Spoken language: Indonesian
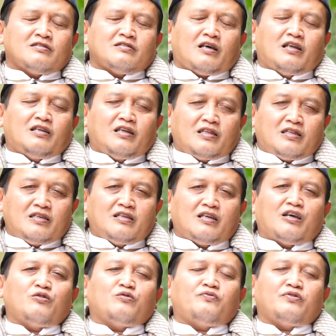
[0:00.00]

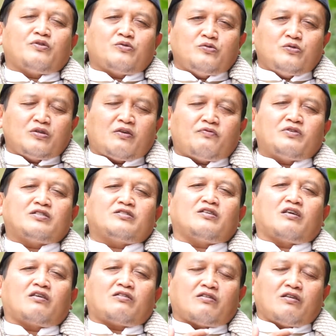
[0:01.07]
Alladzina yunfiquna fis
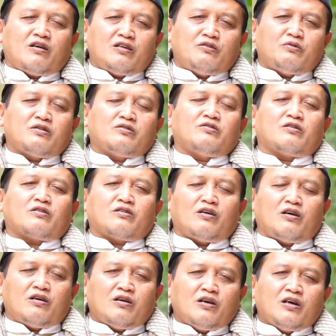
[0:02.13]
sarra'i wad
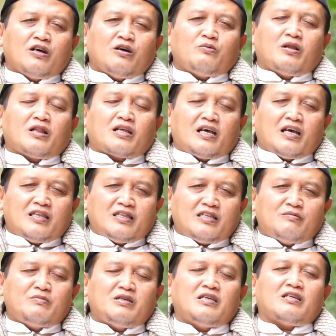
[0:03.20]
dharra wal
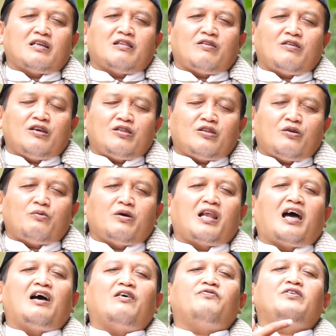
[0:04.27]
kadhimina al ghaidha wal
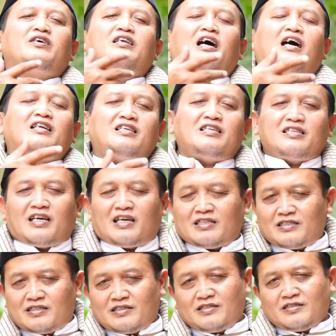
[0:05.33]
afina 'anil
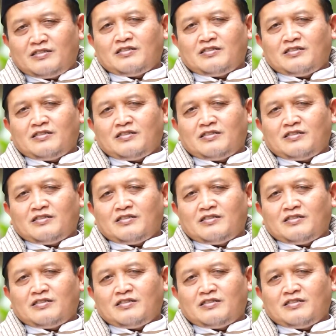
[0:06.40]
nas.